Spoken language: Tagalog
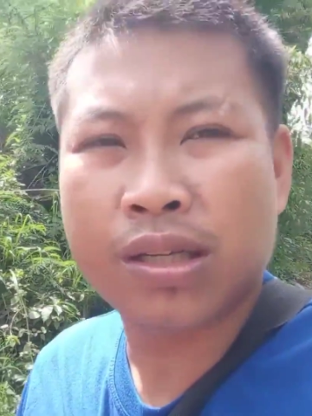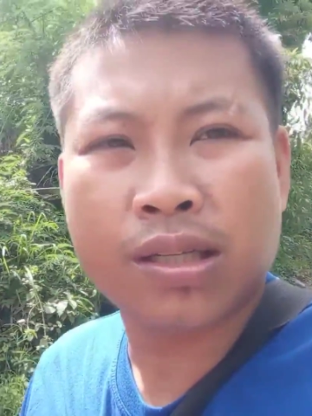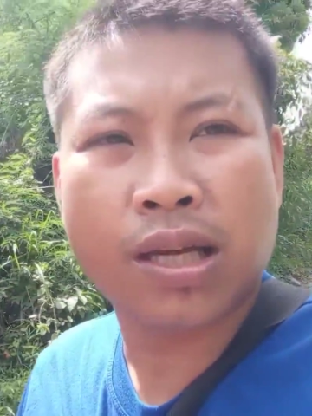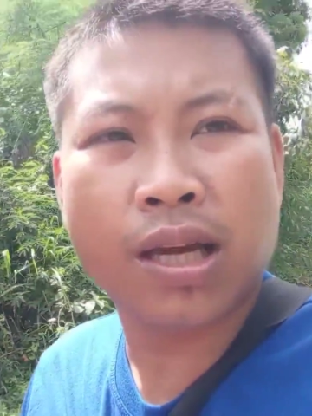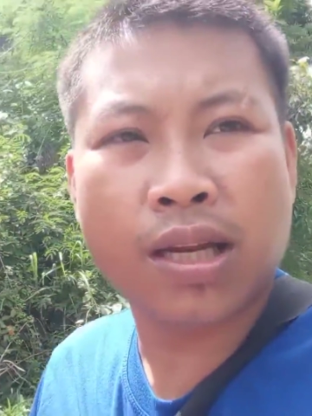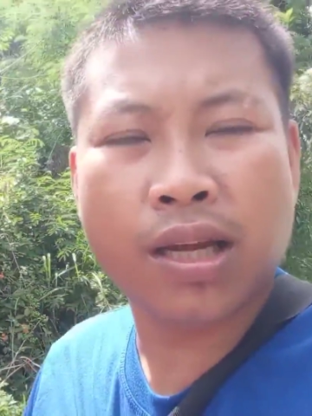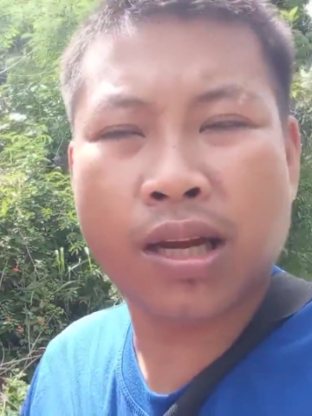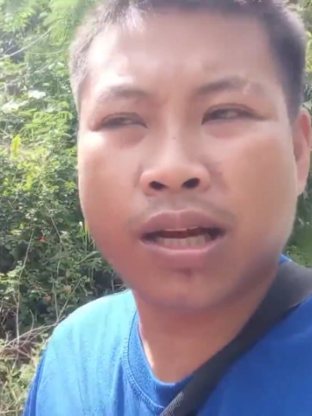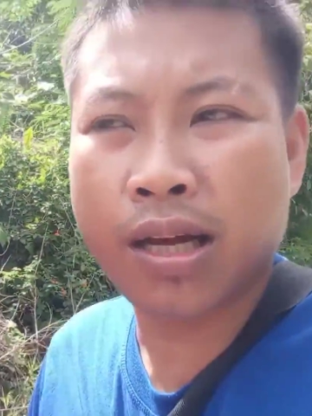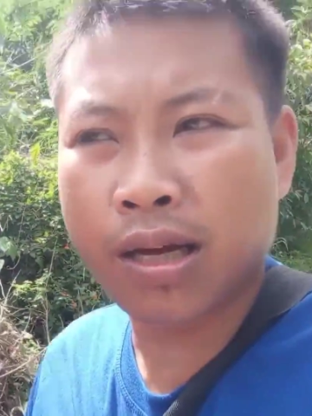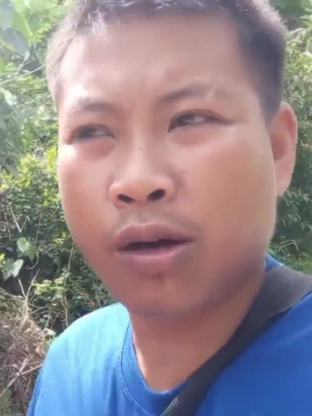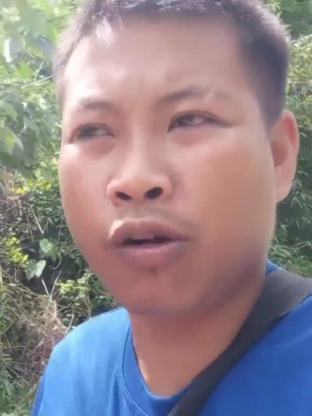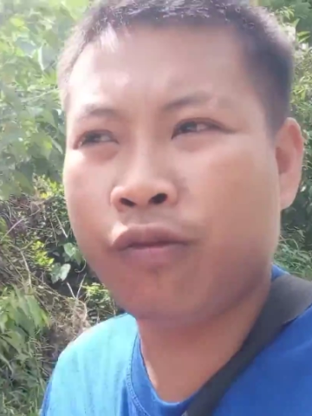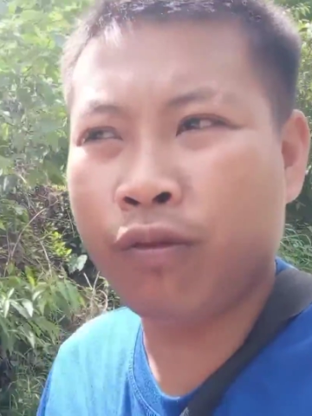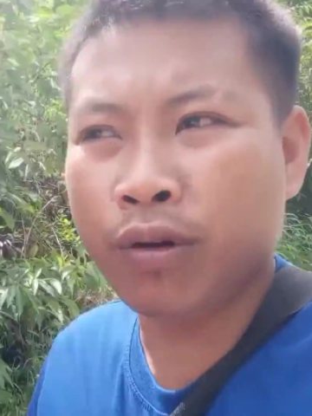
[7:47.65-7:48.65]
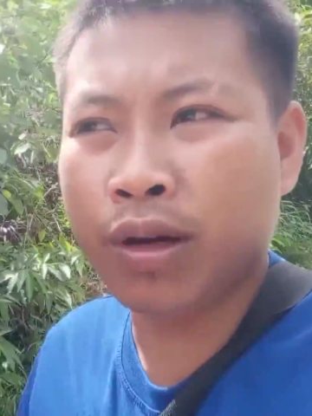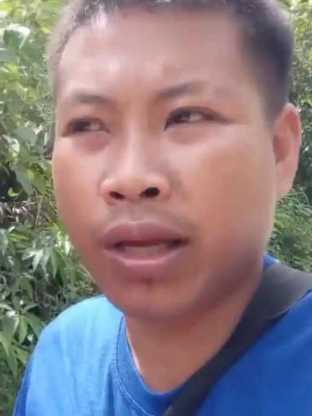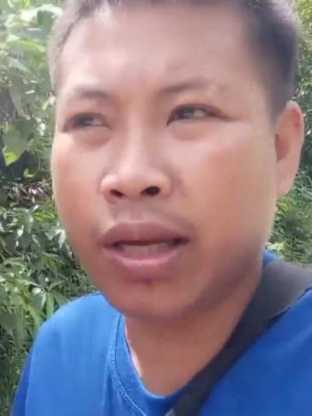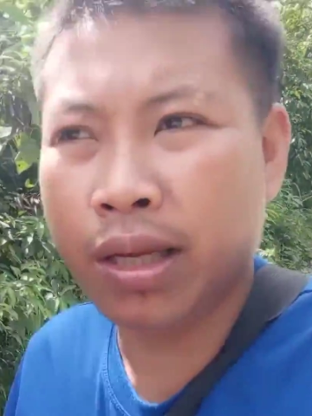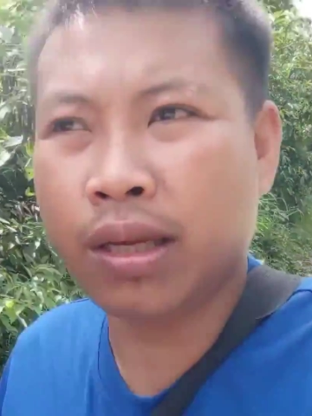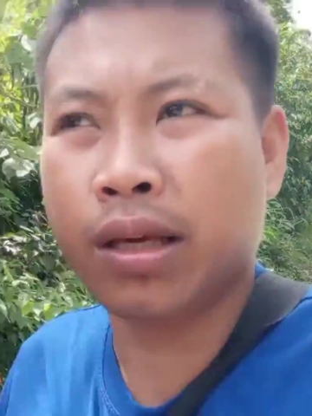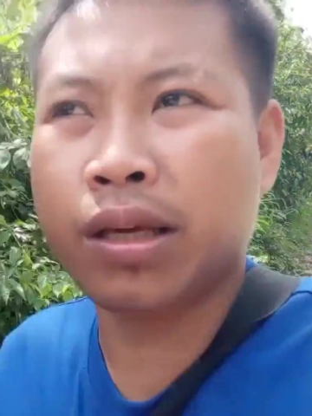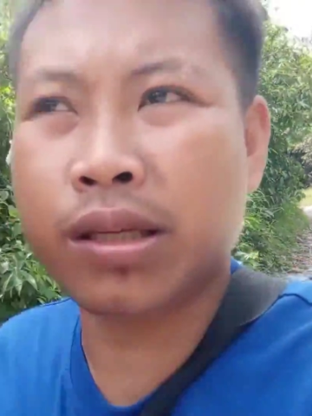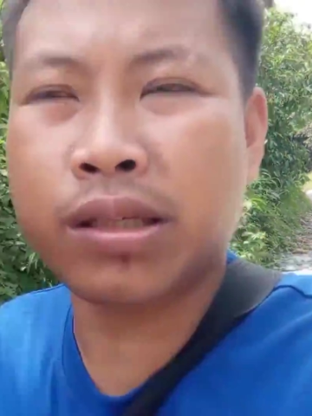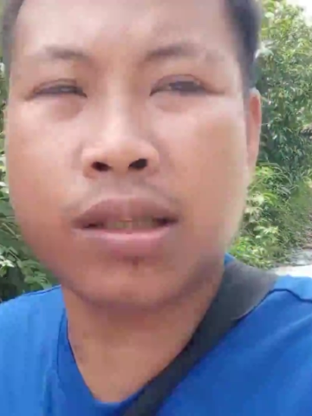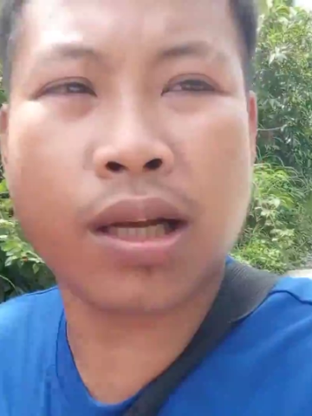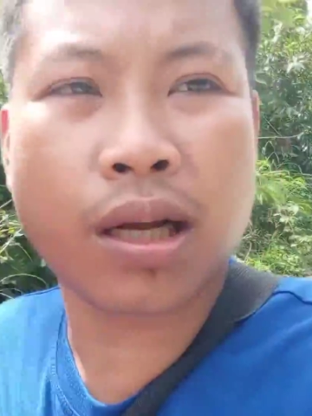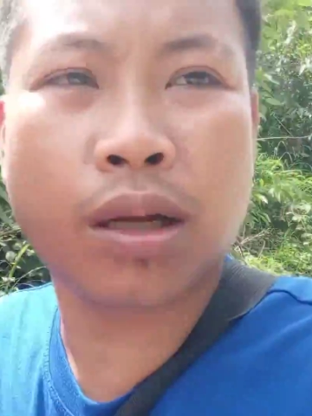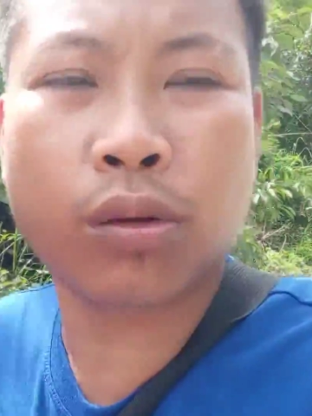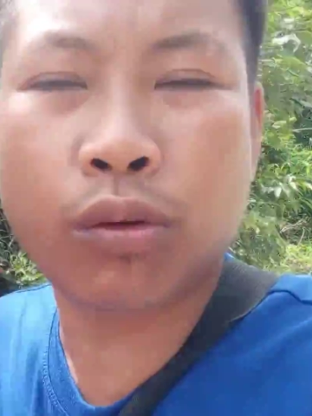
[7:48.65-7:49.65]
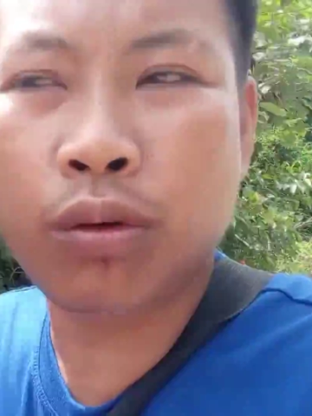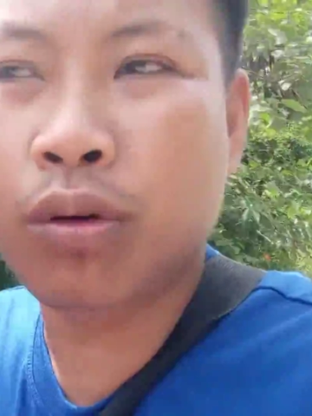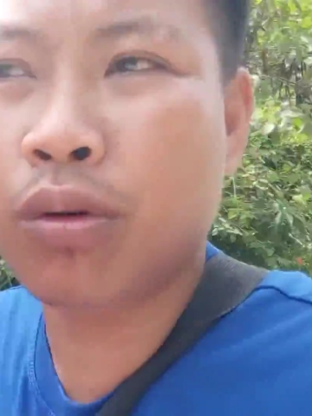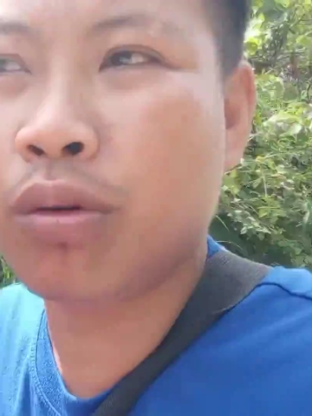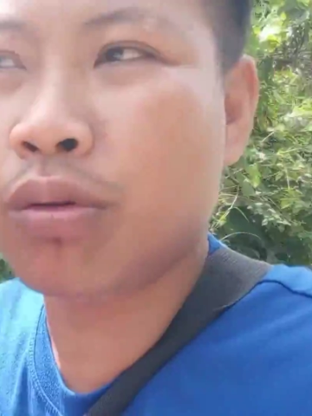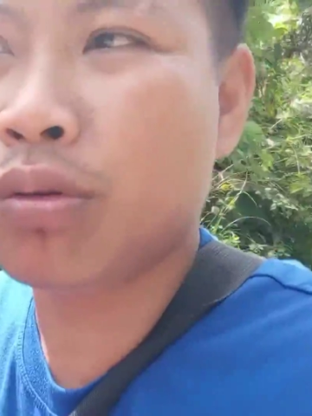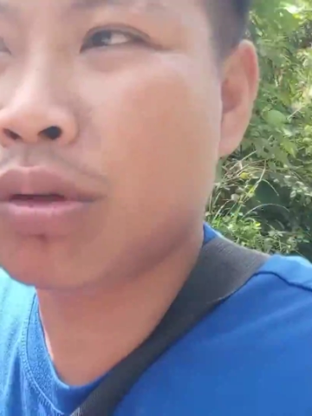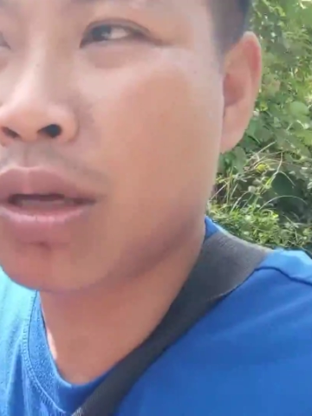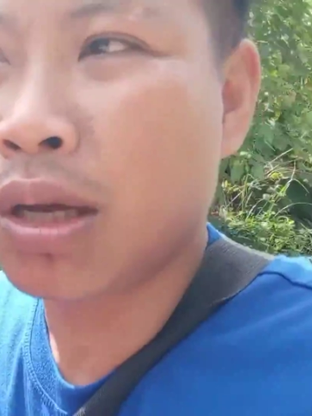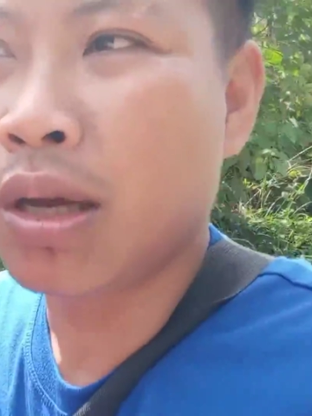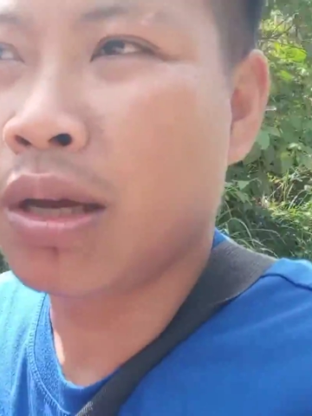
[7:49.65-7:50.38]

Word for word: sana hopefully is nakatulong